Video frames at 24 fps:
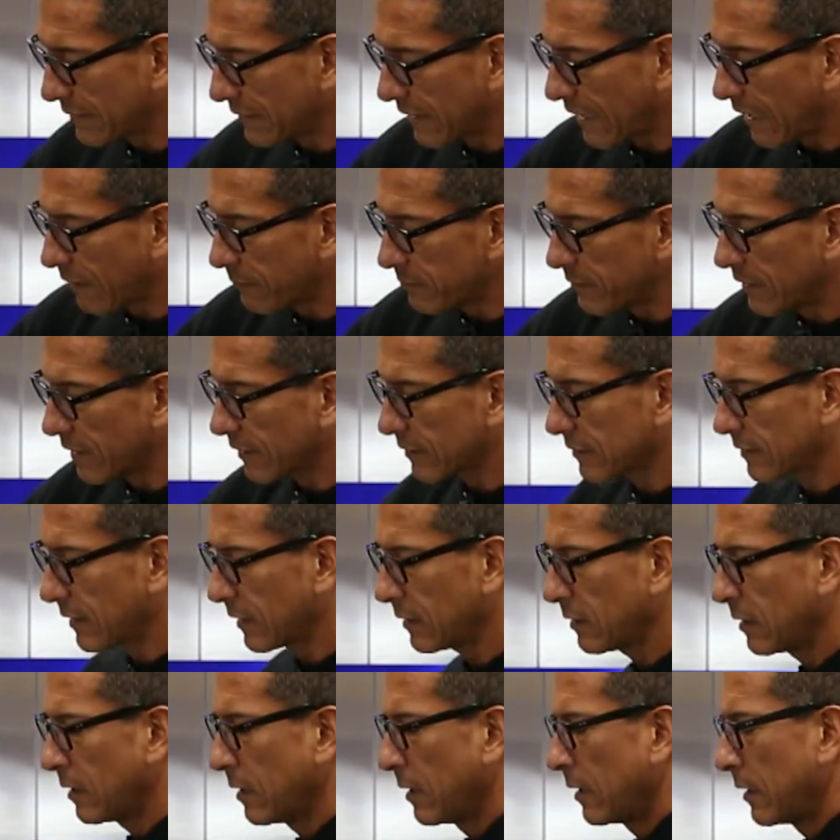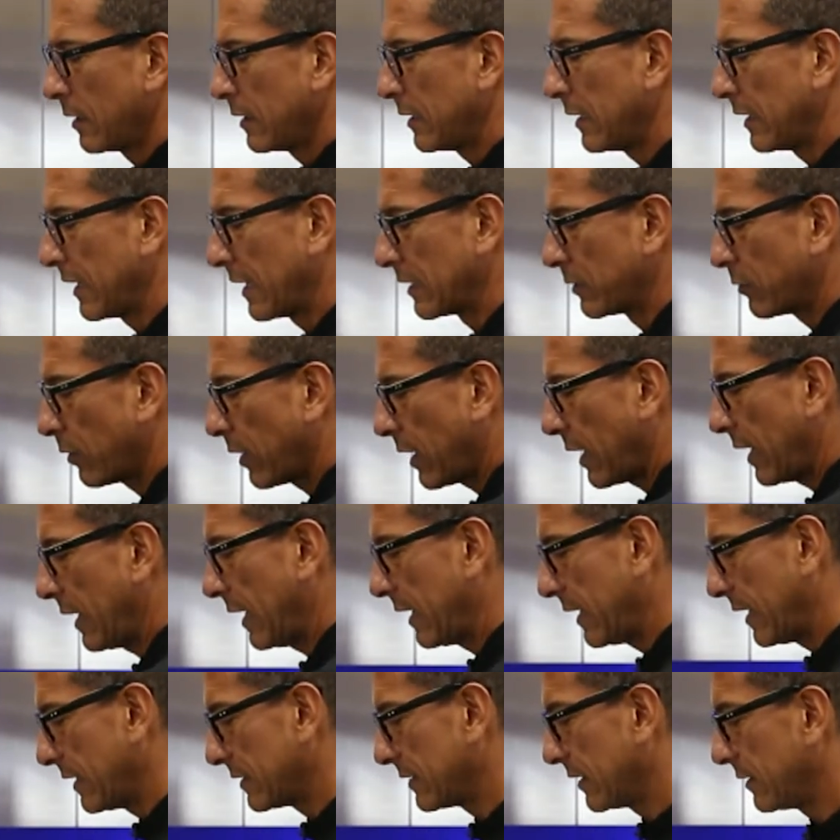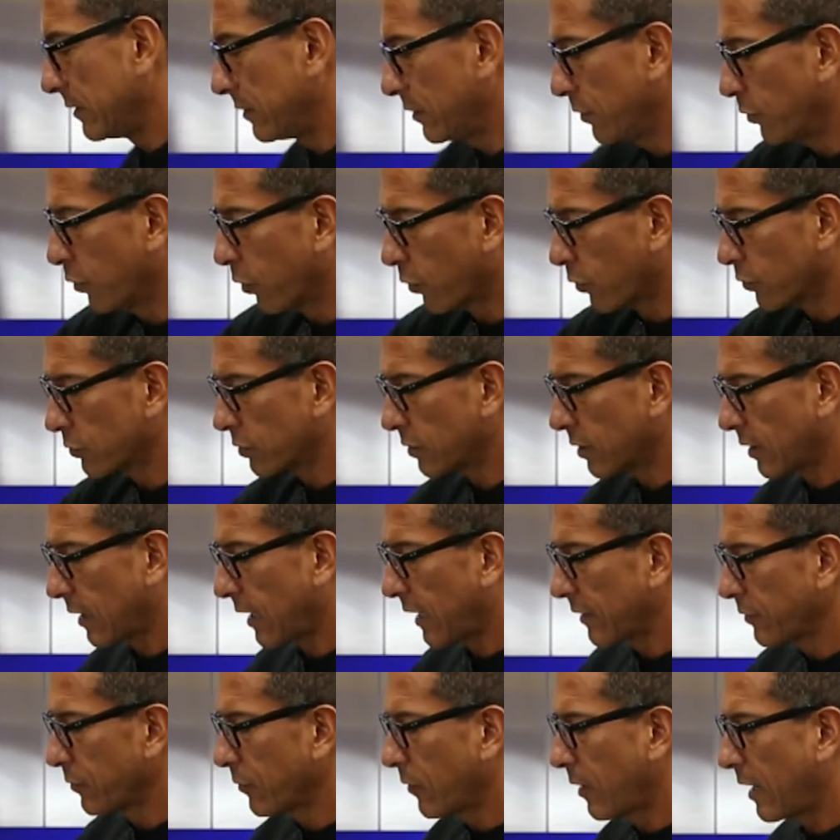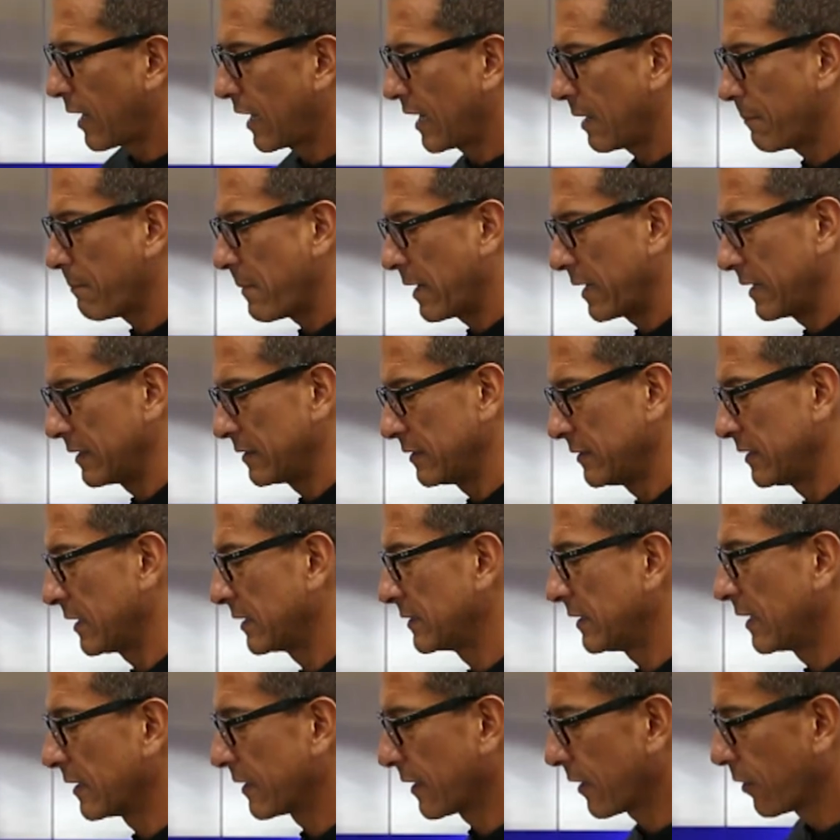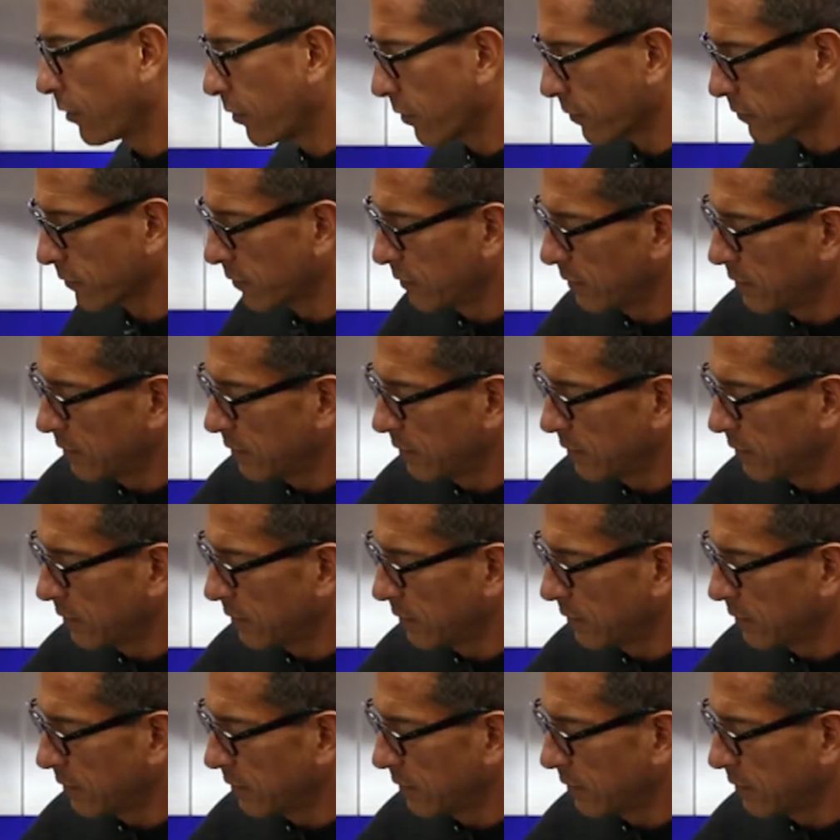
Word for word: abierta, girándola en el sentido contrario a las manecillas del reloj.